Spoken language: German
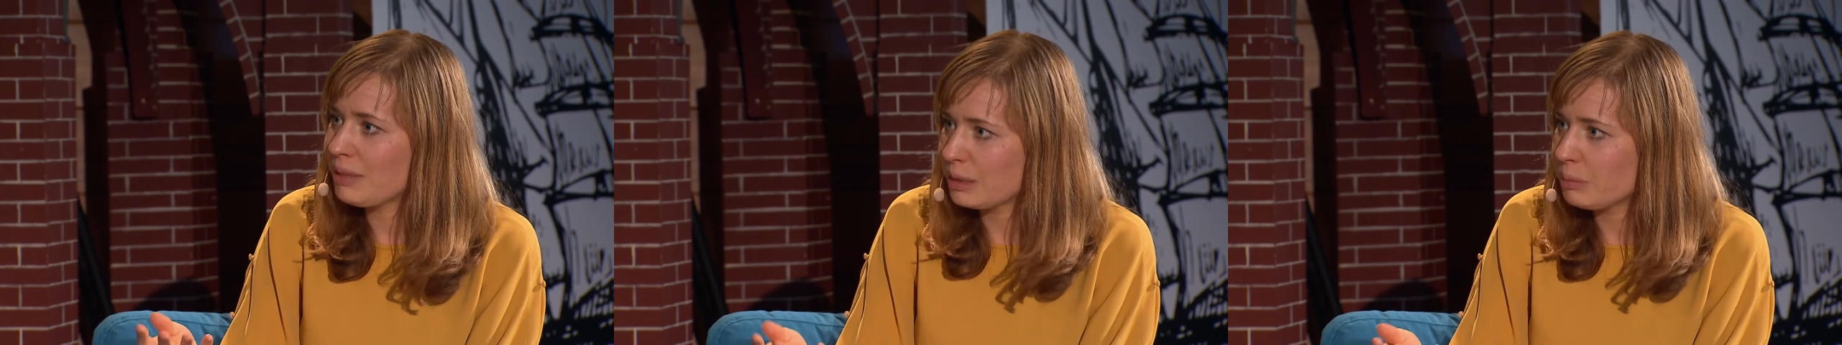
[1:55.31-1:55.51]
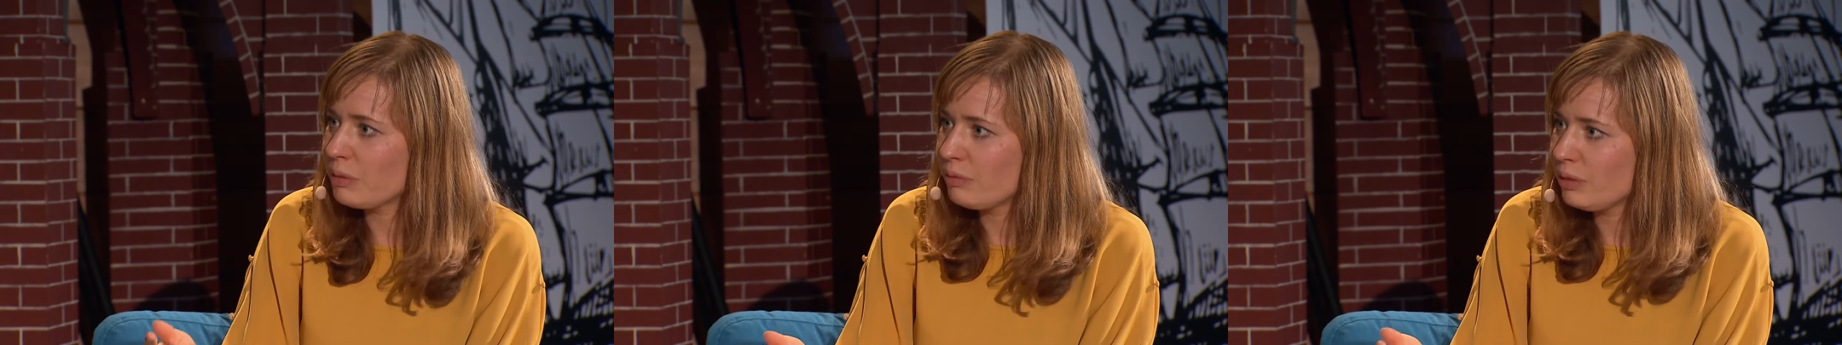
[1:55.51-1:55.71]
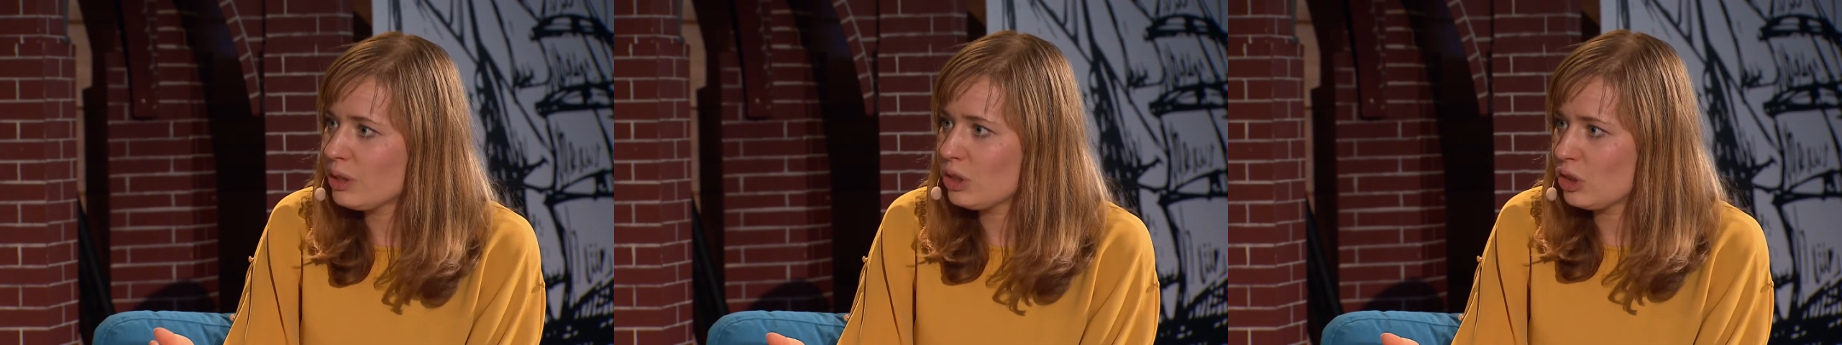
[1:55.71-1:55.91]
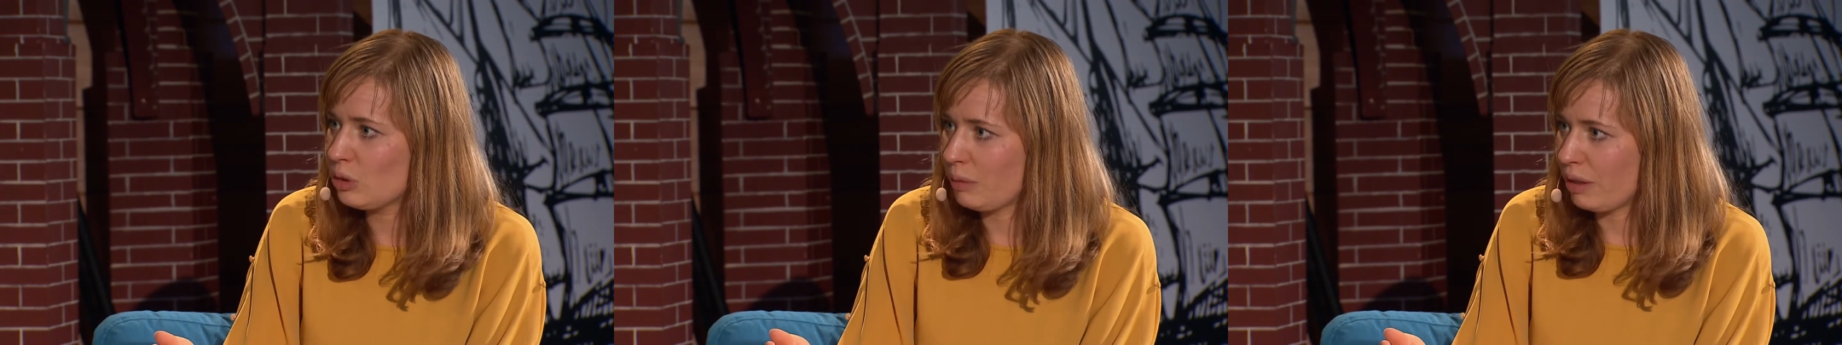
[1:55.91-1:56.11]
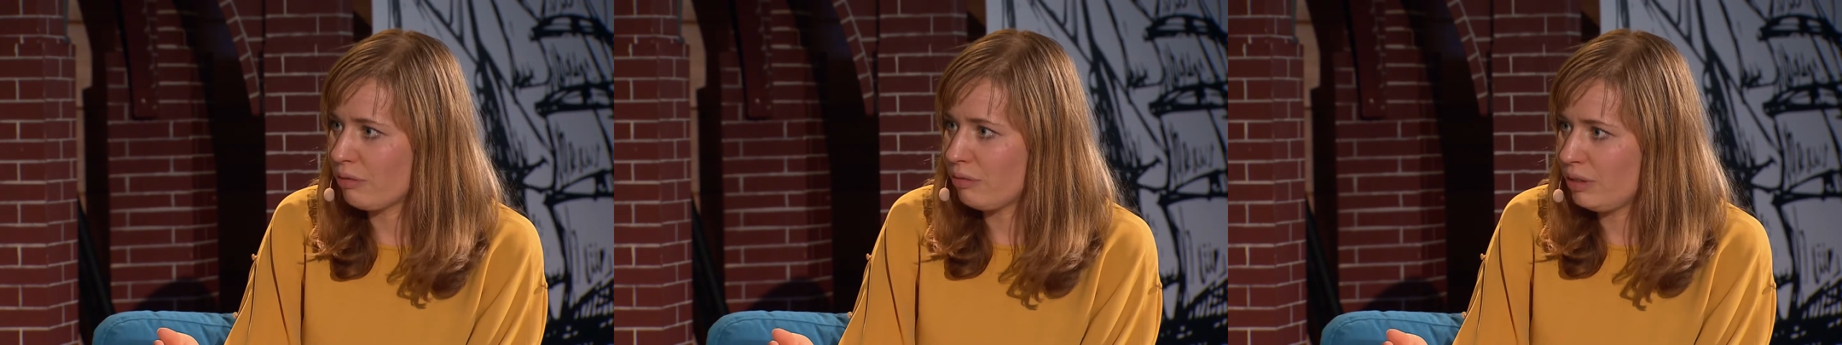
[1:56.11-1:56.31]
das bewirkt
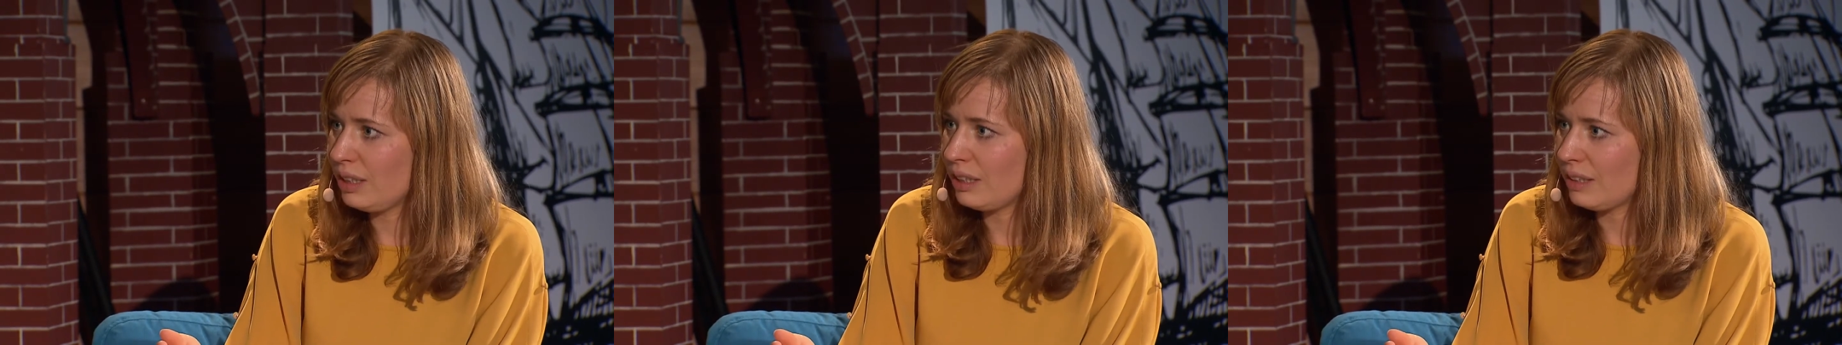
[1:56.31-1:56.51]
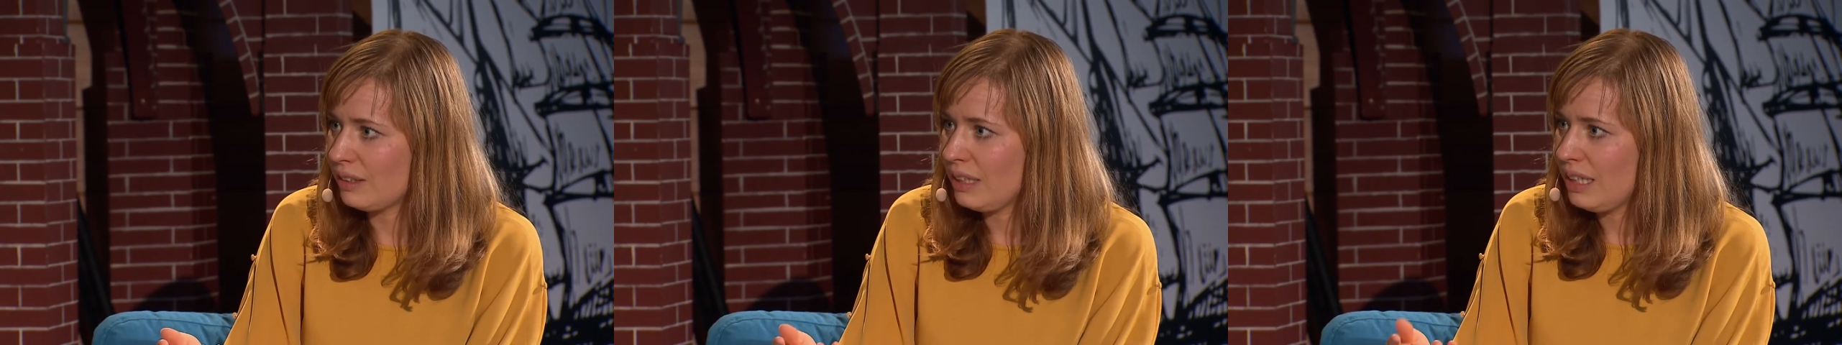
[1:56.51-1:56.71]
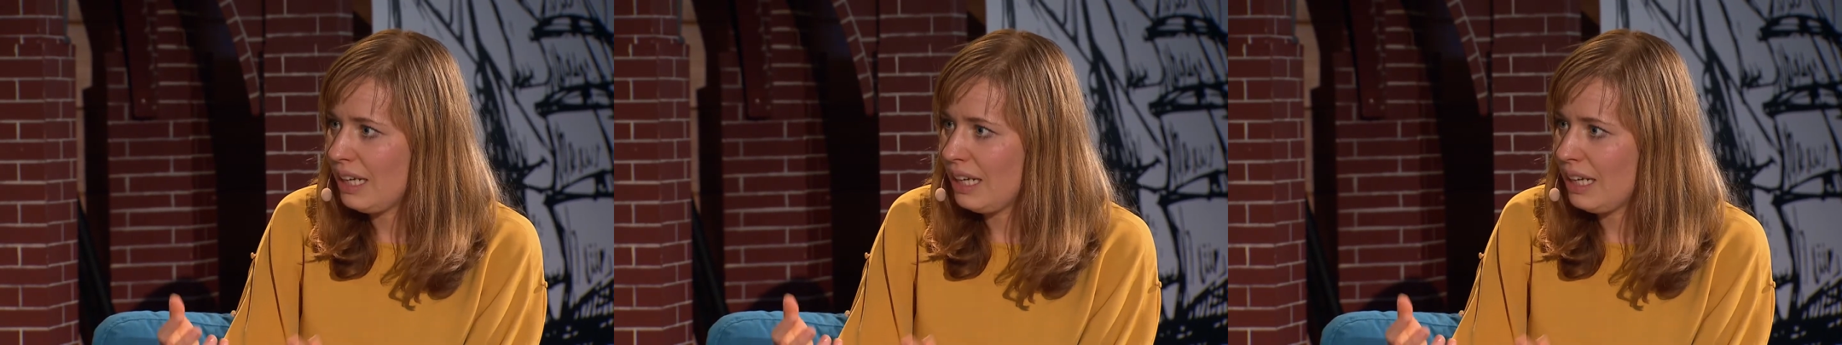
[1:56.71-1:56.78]
schon mal viel.